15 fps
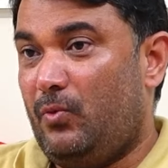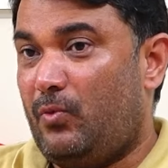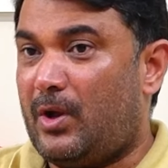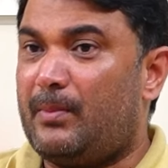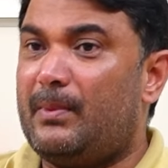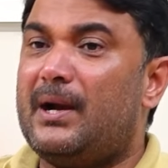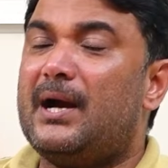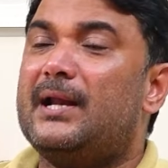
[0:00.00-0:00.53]

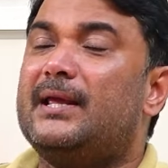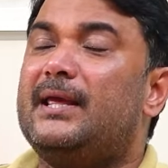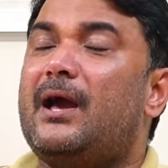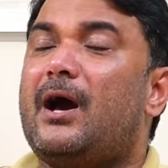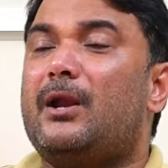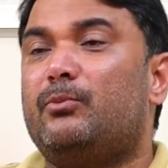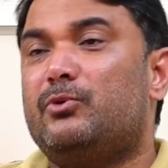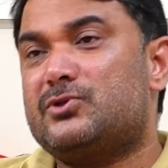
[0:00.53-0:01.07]
వర్మగారికి
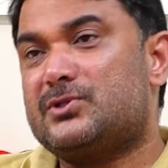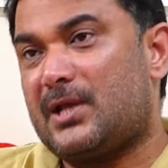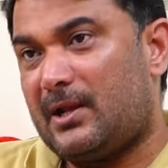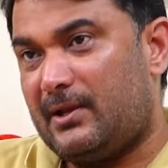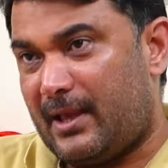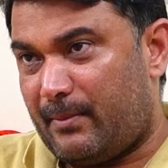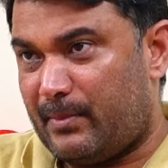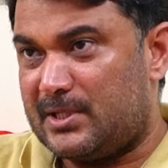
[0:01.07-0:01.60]
ఆల్మోస్ట్
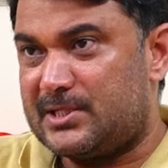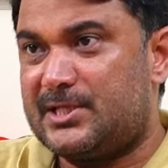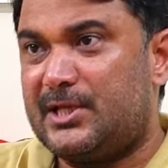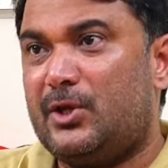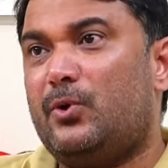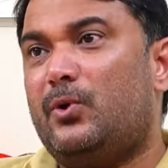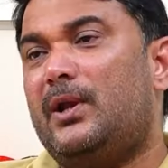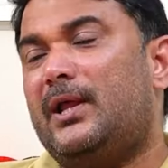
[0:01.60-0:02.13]
ఆల్
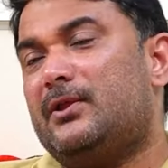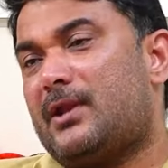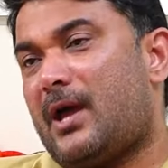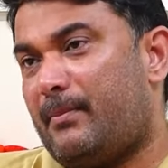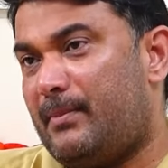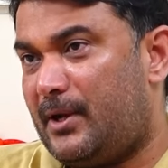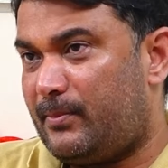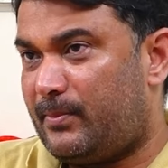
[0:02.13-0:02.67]
ఎమ్మెల్సీయో లేదా
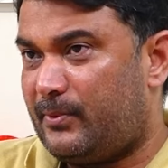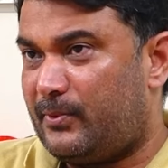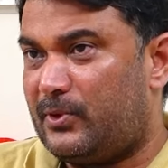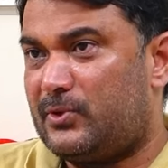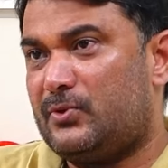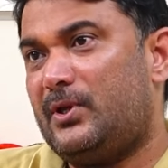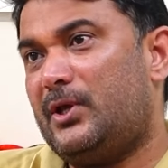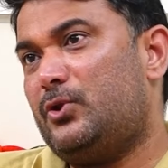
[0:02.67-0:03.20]
నామినేట్
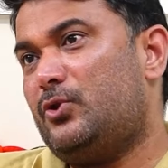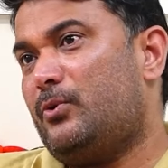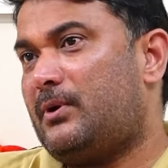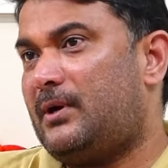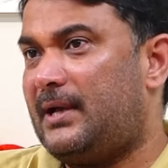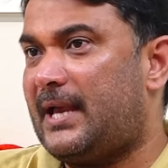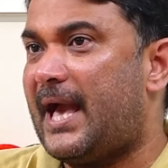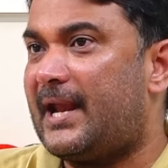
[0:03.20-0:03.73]
పోవచ్చు ఏదో
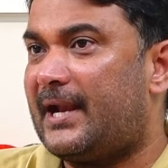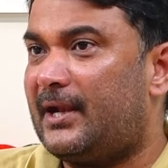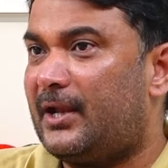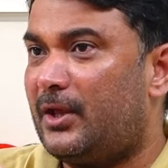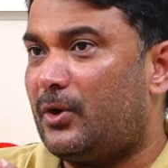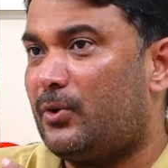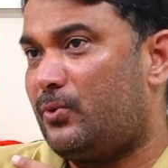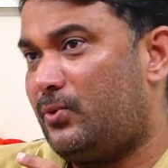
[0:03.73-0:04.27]

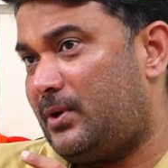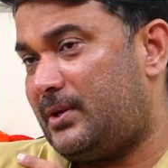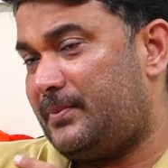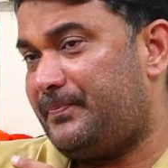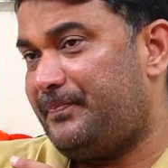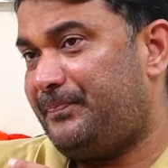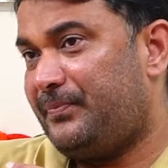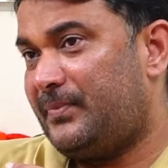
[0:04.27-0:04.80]
గ్యారంటీ అనుకున్నారు
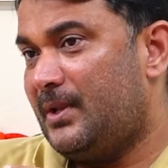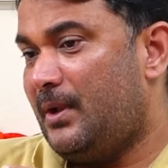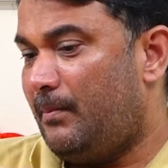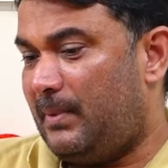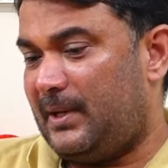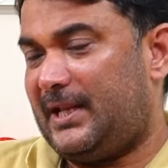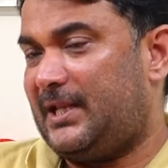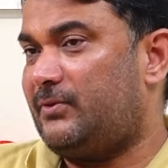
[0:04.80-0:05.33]

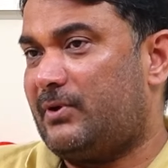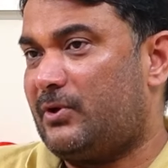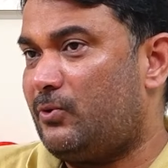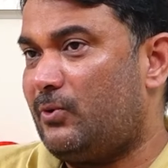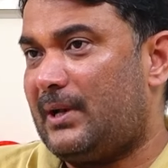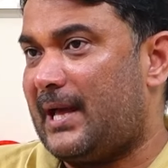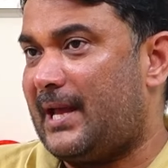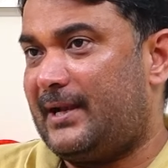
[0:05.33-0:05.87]
బట్
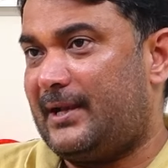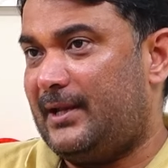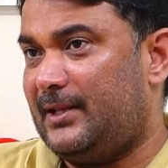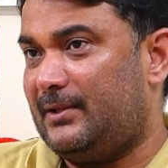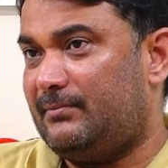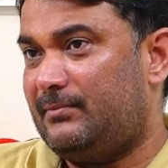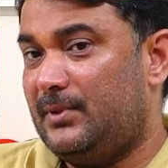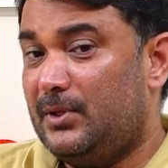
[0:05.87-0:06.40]
ఇంతవరకు క్లారిటీ
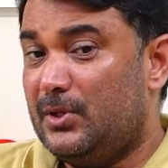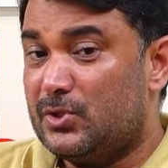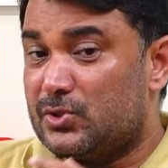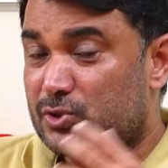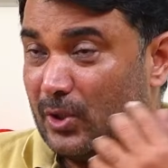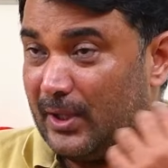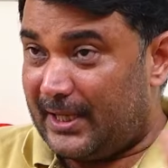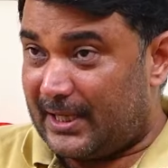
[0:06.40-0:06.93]
లేదు
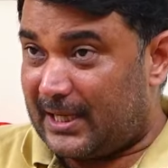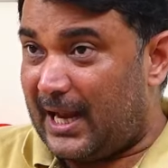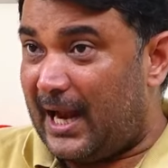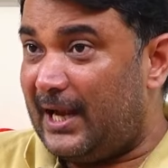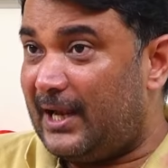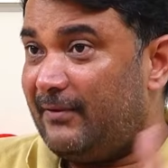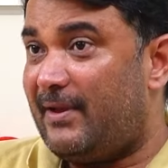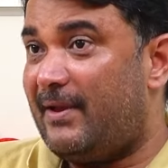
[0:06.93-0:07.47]
సో
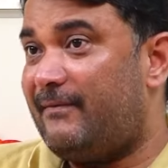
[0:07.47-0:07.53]
ఇట్లాంటివి